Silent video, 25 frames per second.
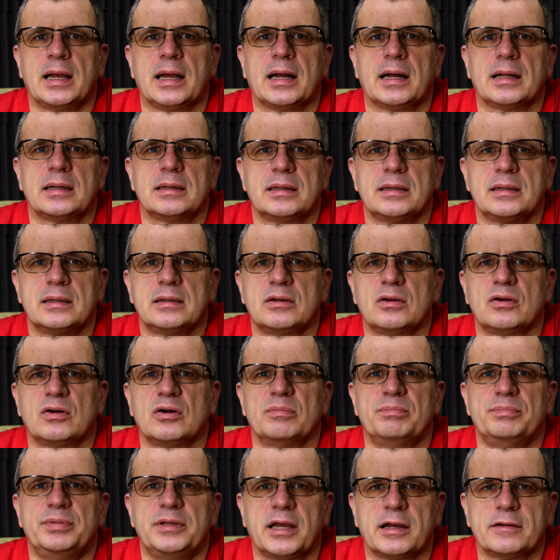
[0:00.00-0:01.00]
ale
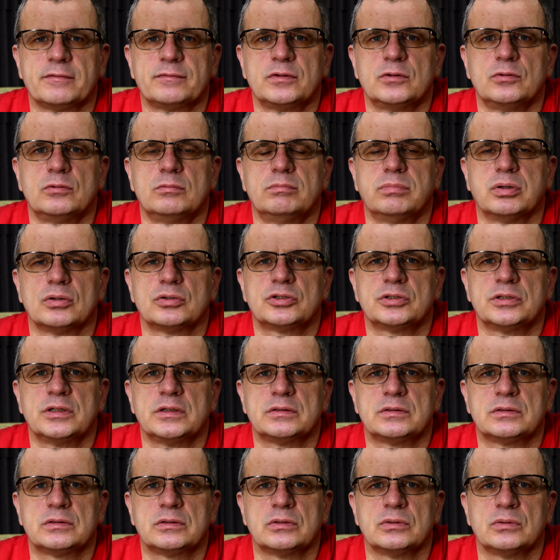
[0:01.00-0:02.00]
objawy
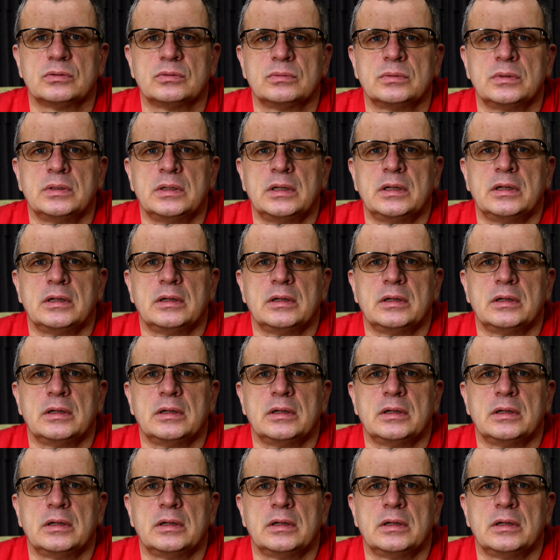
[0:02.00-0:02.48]
uboczne są